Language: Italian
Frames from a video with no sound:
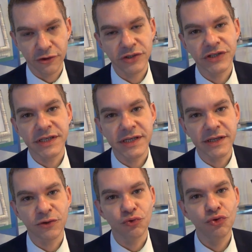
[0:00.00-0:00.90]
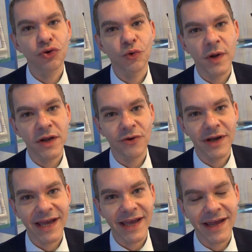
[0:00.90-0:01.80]
Oggi tutto
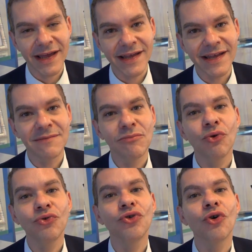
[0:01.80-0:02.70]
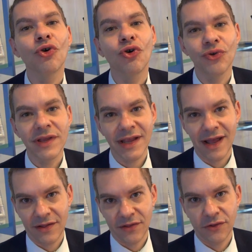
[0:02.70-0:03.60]
quello che è il mondo
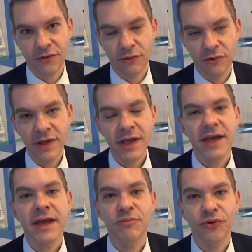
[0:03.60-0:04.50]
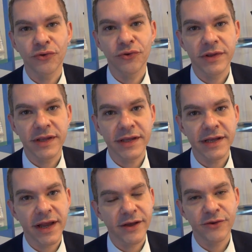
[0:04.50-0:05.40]
connesso e i prodotti
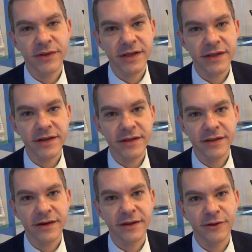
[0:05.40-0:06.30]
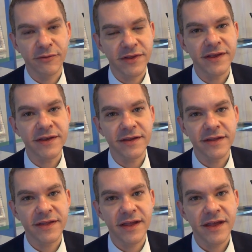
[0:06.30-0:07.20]
dell'IoT, dell'Internet of
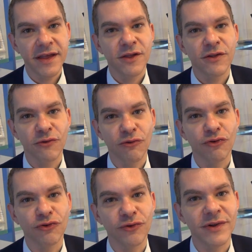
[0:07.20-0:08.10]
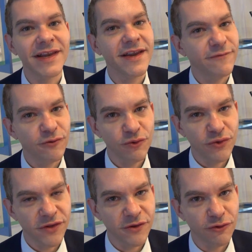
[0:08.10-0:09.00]
Things Holdings sono
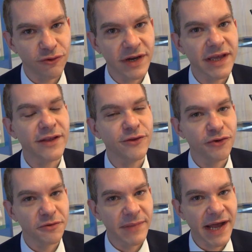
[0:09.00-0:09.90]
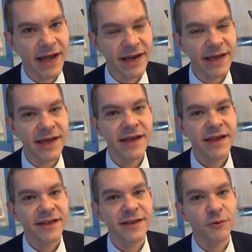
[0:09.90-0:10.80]
l'evoluzione normale
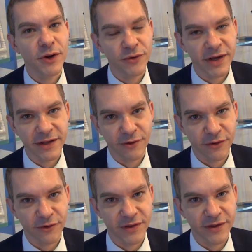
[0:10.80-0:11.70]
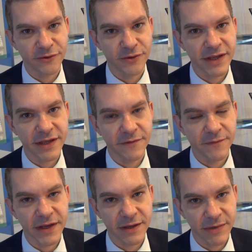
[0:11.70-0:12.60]
di quello che è il nostro settore di
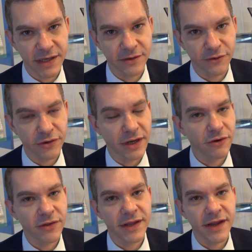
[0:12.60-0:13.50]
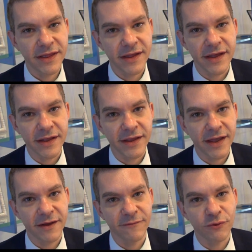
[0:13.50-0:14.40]
riferimento. La nostra
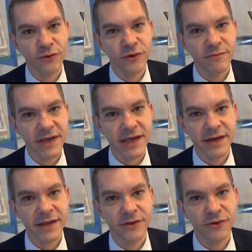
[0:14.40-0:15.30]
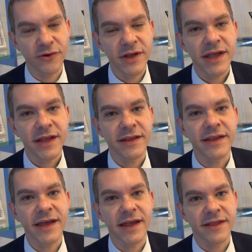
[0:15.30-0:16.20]
azienda ha avuto il merito
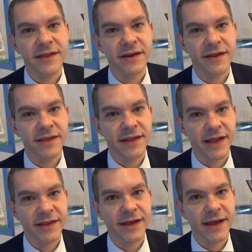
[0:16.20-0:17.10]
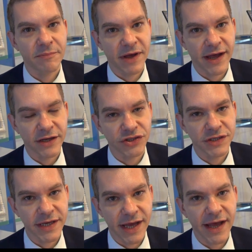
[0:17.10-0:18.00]
di essere stata
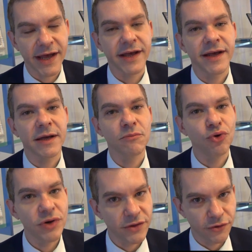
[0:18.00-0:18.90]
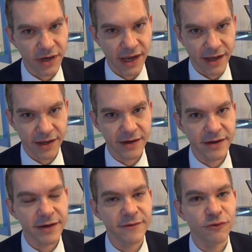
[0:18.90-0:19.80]
capace a
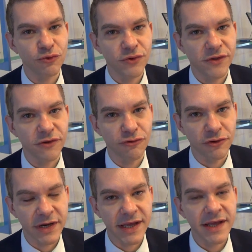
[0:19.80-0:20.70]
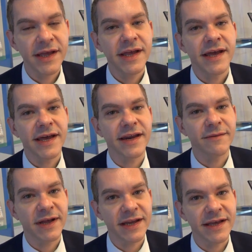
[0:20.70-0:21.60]
monitorare l'evoluzione e a
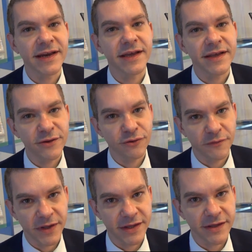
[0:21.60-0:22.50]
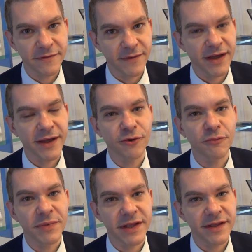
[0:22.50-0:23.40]
rimanere innovativa e
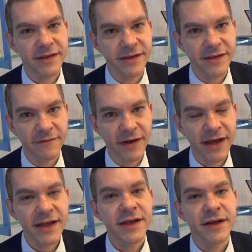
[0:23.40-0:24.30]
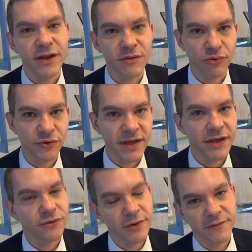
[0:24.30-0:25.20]
competitiva
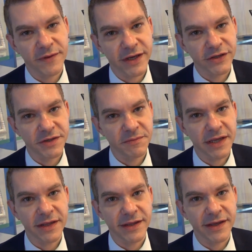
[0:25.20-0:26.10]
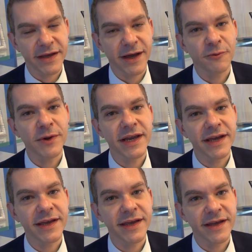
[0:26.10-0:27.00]
rispondendo efficacemente a
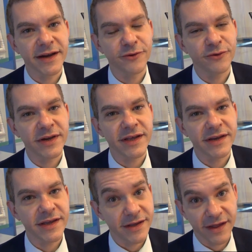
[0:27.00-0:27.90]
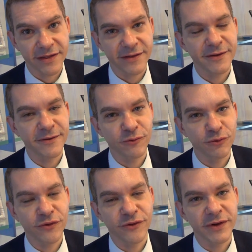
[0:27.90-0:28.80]
quelle che erano le richieste
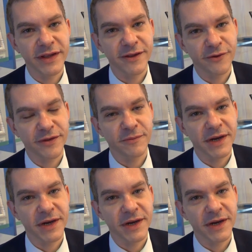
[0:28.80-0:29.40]
dell'evoluzione dei nostri